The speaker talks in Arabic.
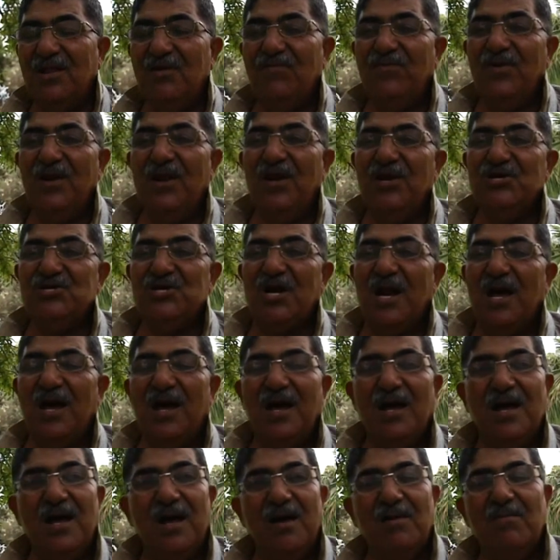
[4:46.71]
في الهجرة
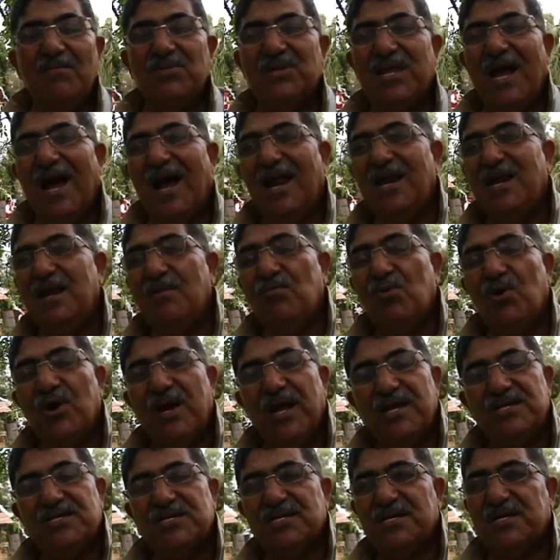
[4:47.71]
بتاع
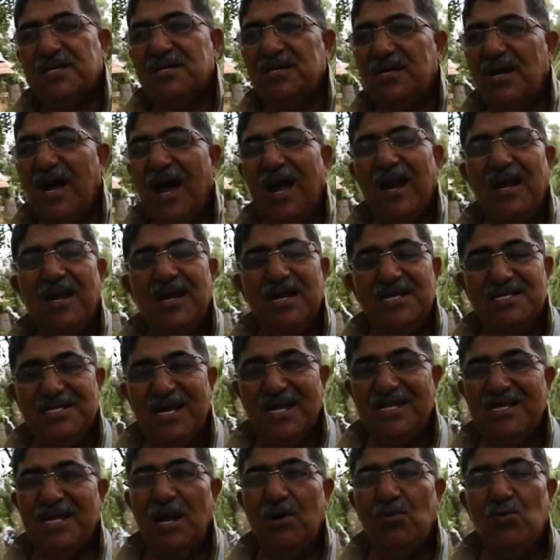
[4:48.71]
ليموريسك
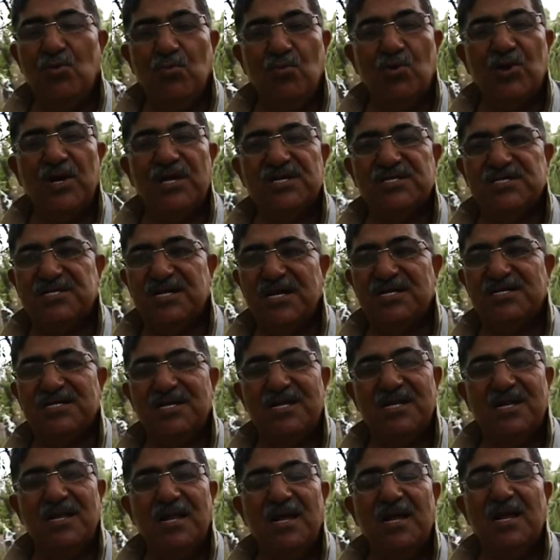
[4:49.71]
سان موريسك
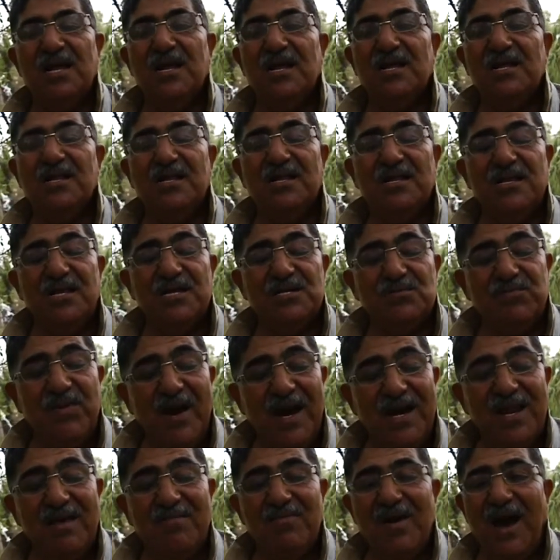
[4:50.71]
شخصية
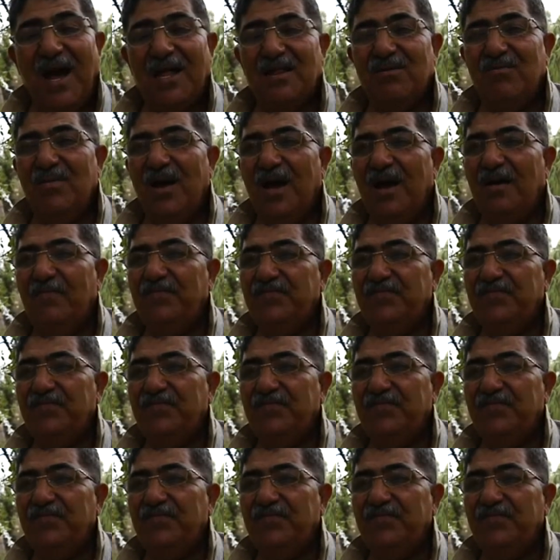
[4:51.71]
الإسباني بعد ما